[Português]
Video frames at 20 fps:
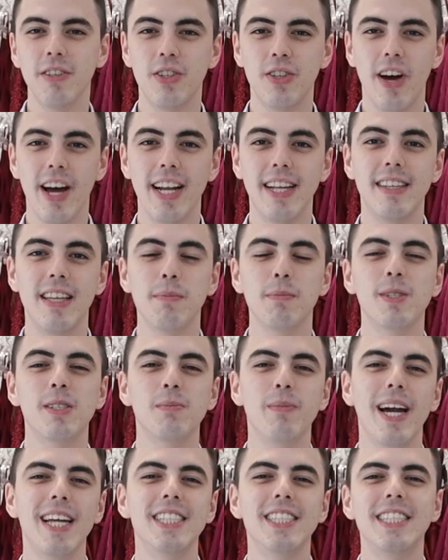Vitória
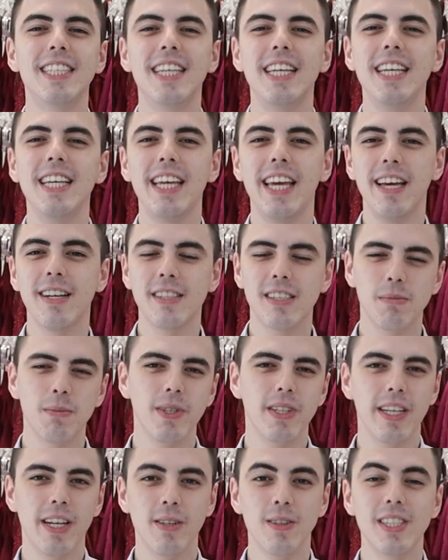temos mais de 500
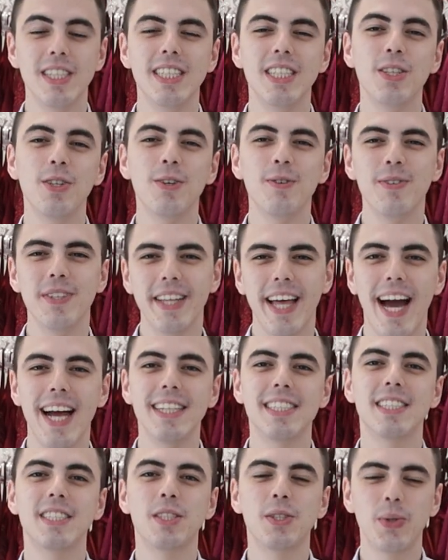modelos e
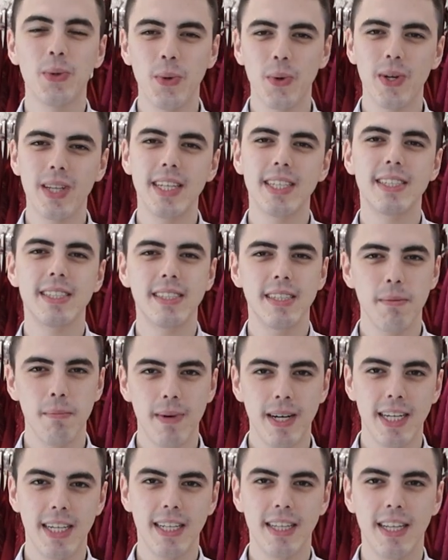novidades toda
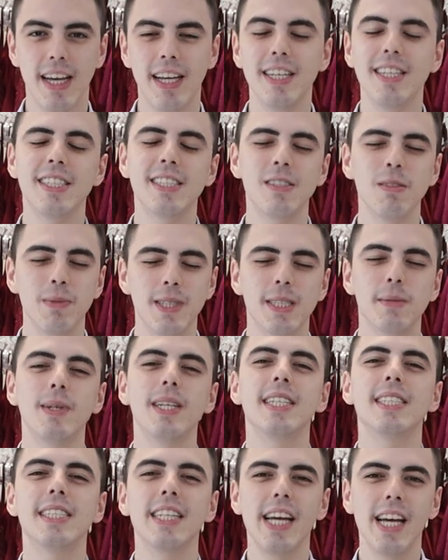semana. Isso mesmo,
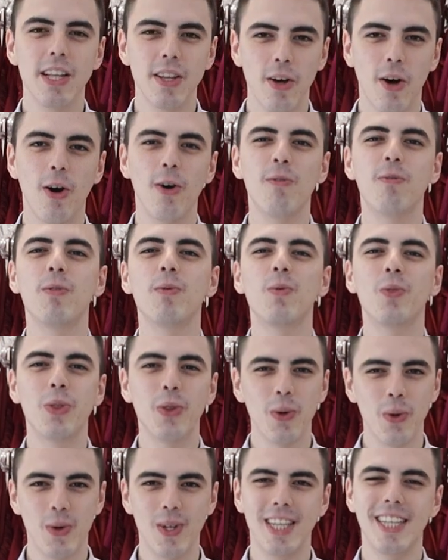eles se renovam
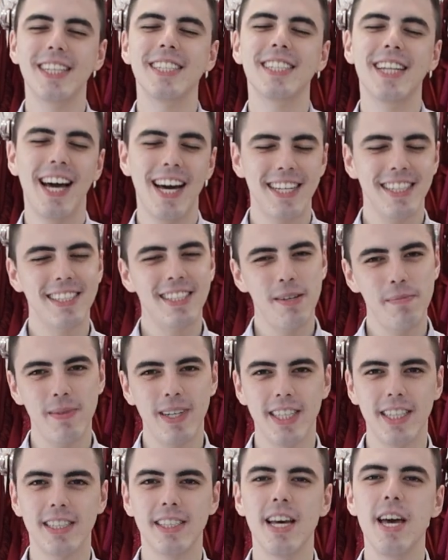todas as
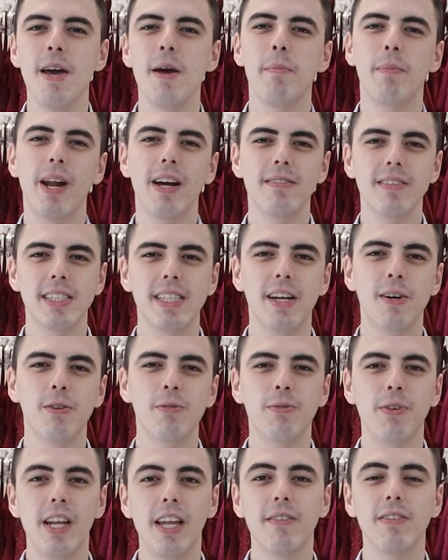semanas. Para você
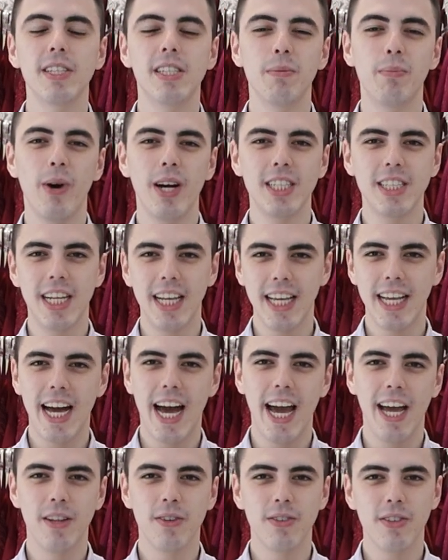conferir, você pode
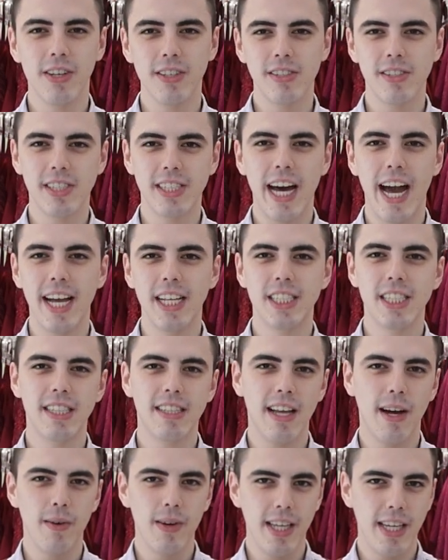clicar aí no nosso site que
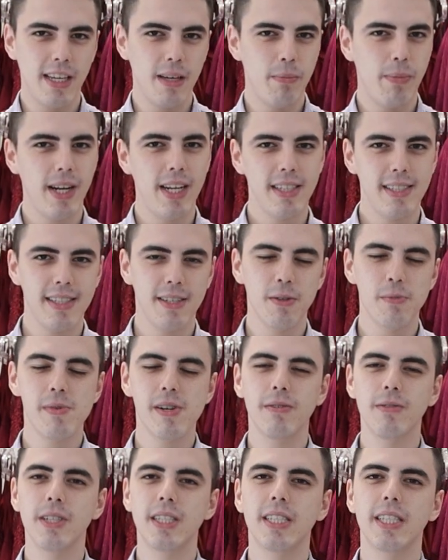está o link aparecendo
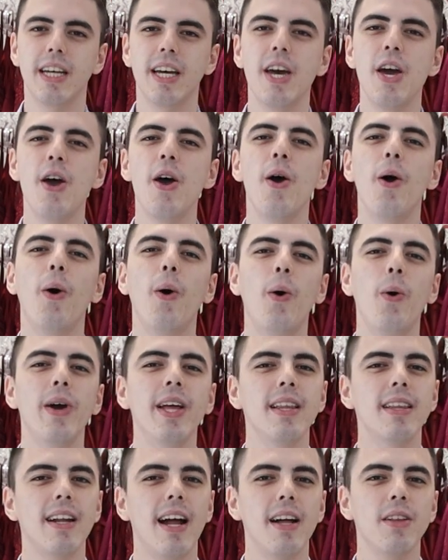para você ou
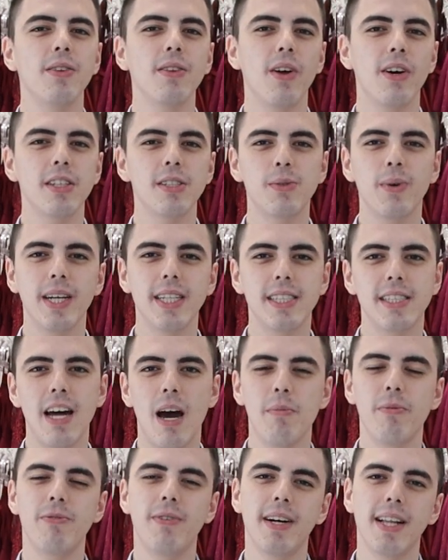entrar no nosso
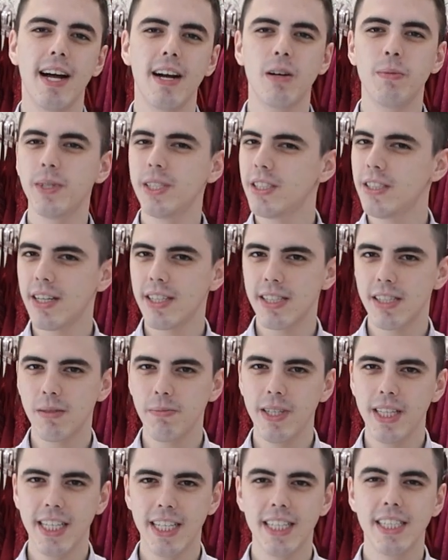WhatsApp falar com uma de
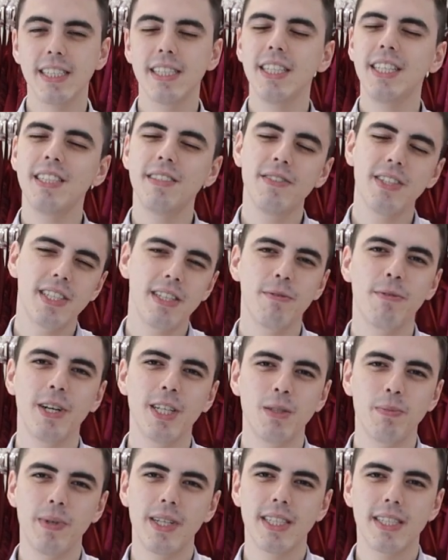nossas meninas. E se você
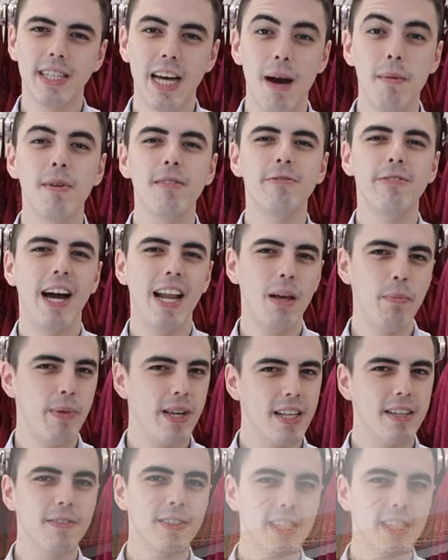for de prescaba, vale a pena